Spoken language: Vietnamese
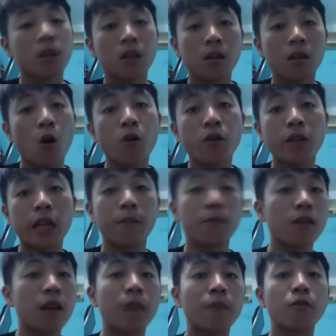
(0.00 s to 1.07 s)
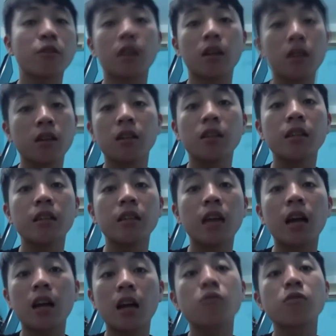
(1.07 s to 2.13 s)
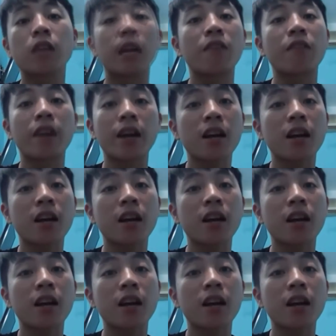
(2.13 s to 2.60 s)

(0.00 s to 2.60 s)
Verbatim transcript: ô nhiễm nó làm cho những người ngư dân không thể nào ra